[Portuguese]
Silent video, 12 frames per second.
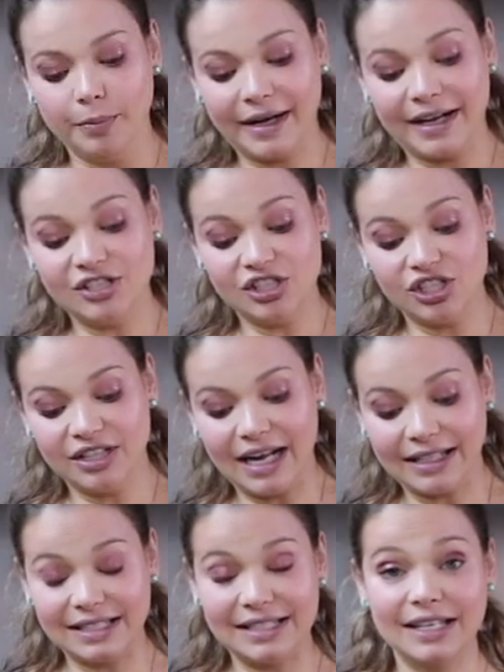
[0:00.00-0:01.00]
Como é que a gente
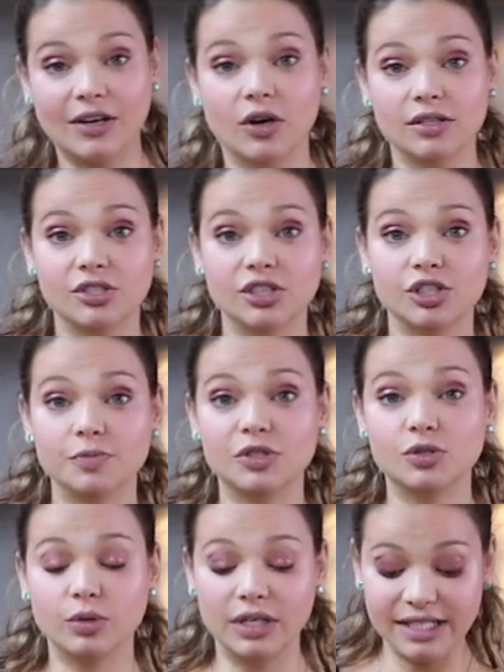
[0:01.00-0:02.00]
hidrata esse negócio? A gente
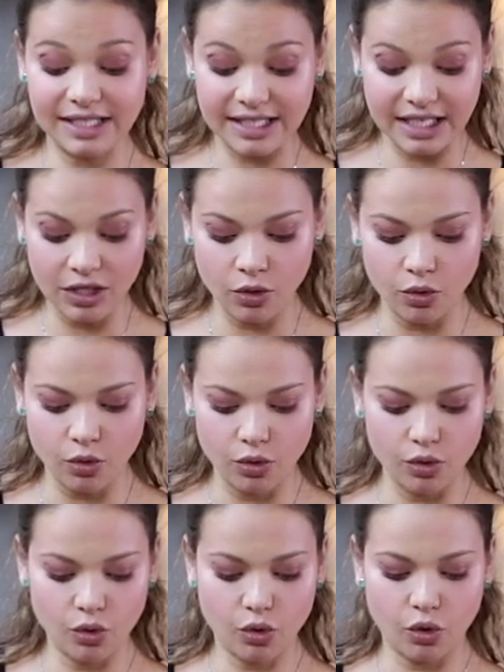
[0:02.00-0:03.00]
mistura em 5
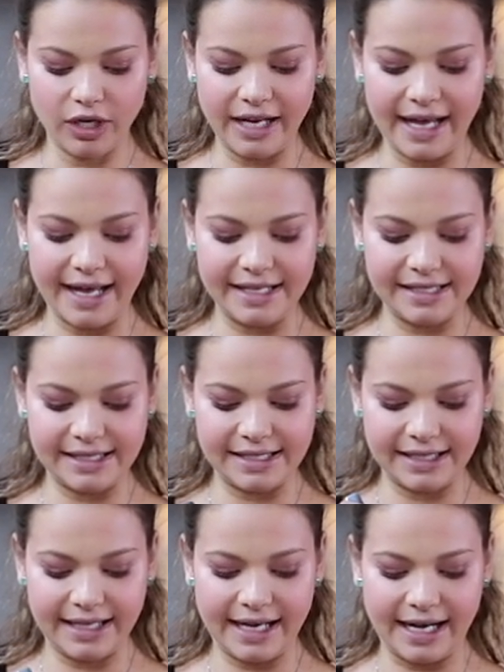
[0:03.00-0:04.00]
colheres
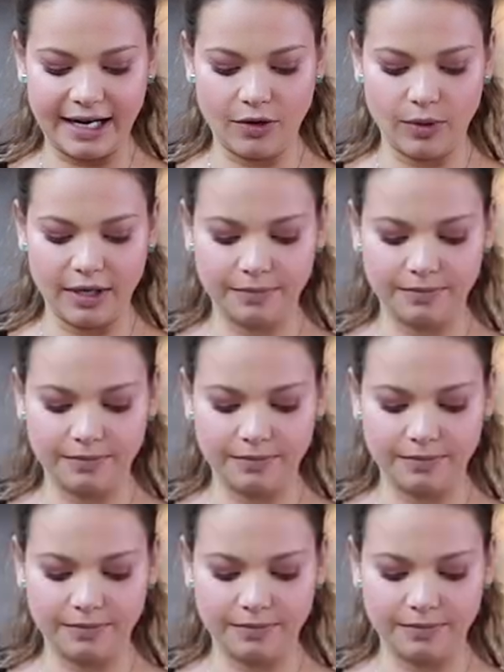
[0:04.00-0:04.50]
de água.